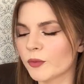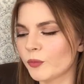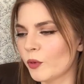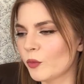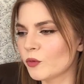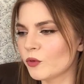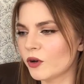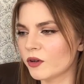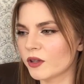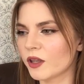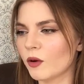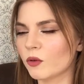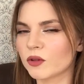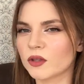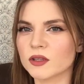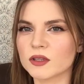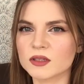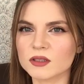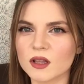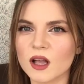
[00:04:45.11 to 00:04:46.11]
Я помню, когда я его
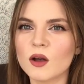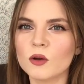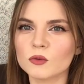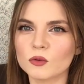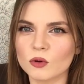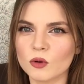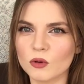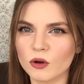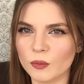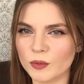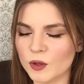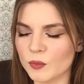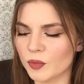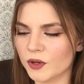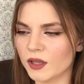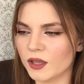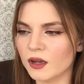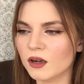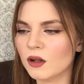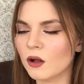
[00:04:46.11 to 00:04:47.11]
нанесла, вот только он ко мне
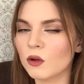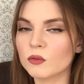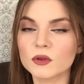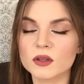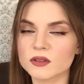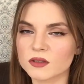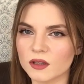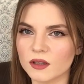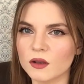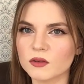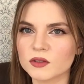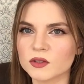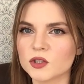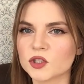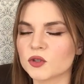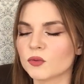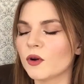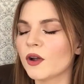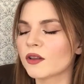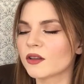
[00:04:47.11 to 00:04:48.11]
приехал, он мне стоялся
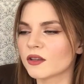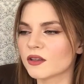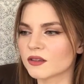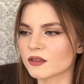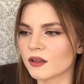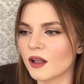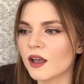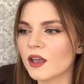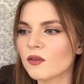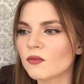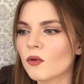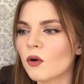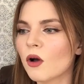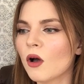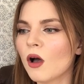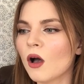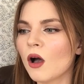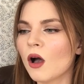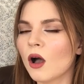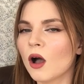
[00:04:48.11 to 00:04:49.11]
ничего, я нанесла
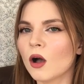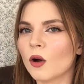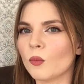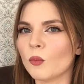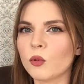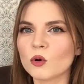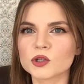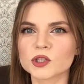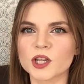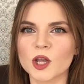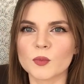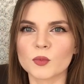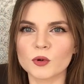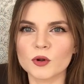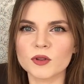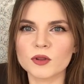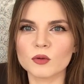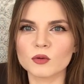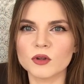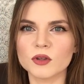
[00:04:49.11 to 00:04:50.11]
его, боже, я
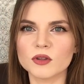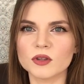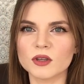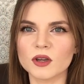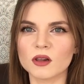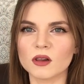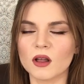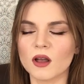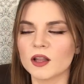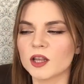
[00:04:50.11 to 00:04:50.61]
просто улетела.